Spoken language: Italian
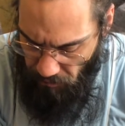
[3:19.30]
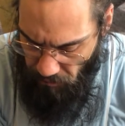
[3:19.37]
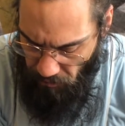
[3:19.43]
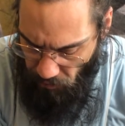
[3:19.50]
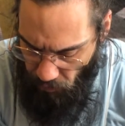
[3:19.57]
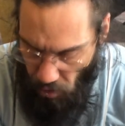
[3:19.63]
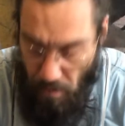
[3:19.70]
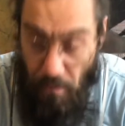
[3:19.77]

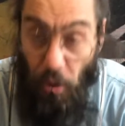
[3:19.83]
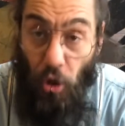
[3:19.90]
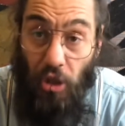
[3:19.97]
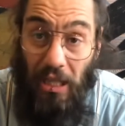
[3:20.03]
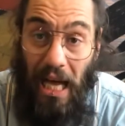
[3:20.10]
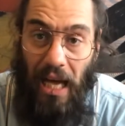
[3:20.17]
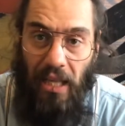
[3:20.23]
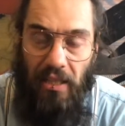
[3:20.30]
fu
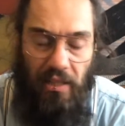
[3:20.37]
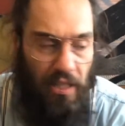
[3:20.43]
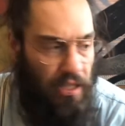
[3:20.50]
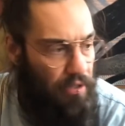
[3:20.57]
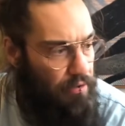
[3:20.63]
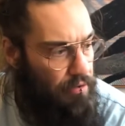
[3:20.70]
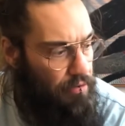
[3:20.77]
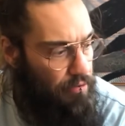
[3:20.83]
importante,
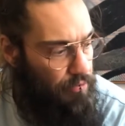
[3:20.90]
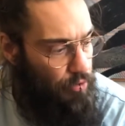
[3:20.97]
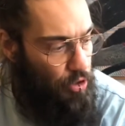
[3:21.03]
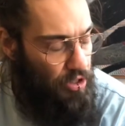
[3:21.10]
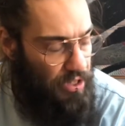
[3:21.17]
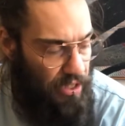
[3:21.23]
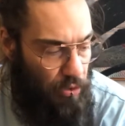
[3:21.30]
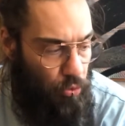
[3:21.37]

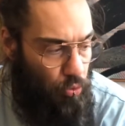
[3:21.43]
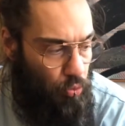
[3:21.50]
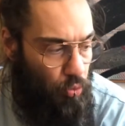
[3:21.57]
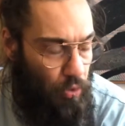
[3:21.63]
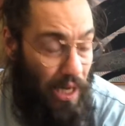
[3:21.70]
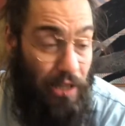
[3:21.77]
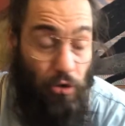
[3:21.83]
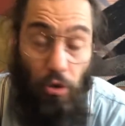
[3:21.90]
forse
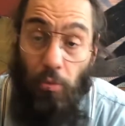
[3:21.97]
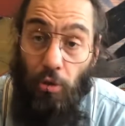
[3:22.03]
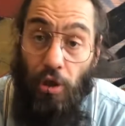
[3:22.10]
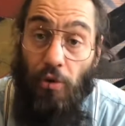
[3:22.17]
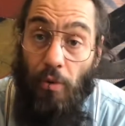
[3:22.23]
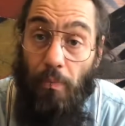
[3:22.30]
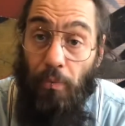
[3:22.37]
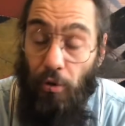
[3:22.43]
un altro
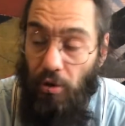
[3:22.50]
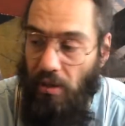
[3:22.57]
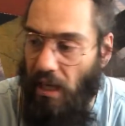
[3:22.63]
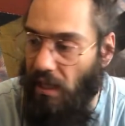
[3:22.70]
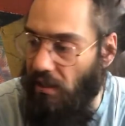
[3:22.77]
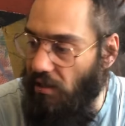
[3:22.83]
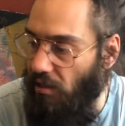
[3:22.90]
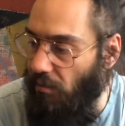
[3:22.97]
motivo
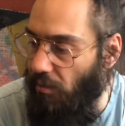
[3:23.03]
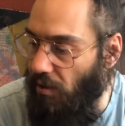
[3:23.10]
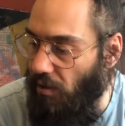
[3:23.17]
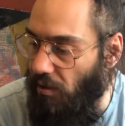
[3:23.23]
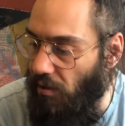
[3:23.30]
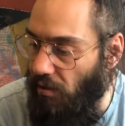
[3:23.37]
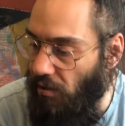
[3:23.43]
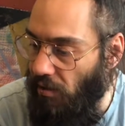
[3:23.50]
importante
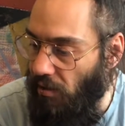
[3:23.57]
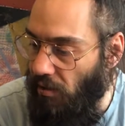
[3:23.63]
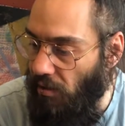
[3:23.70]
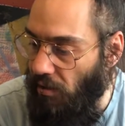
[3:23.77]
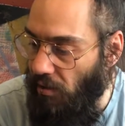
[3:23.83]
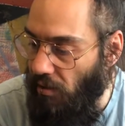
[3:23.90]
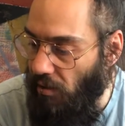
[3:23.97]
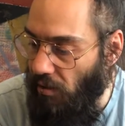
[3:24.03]
per,
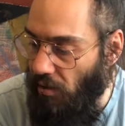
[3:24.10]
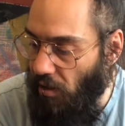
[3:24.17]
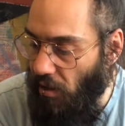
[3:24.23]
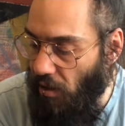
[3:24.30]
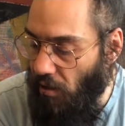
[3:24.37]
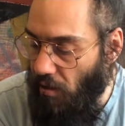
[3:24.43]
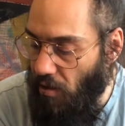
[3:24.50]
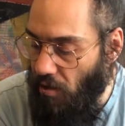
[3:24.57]

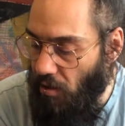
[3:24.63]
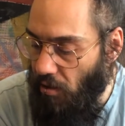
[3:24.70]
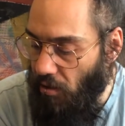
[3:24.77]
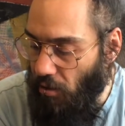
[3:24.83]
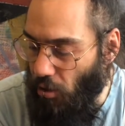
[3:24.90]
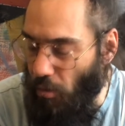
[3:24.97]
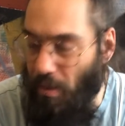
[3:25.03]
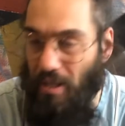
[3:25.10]

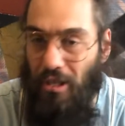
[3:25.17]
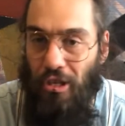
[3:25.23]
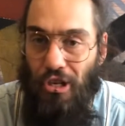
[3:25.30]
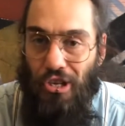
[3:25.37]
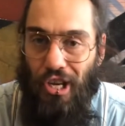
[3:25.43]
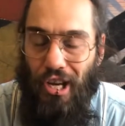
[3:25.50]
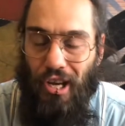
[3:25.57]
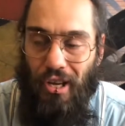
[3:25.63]
come si
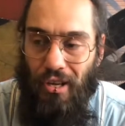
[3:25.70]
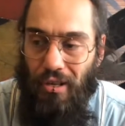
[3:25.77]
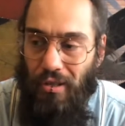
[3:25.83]
dice,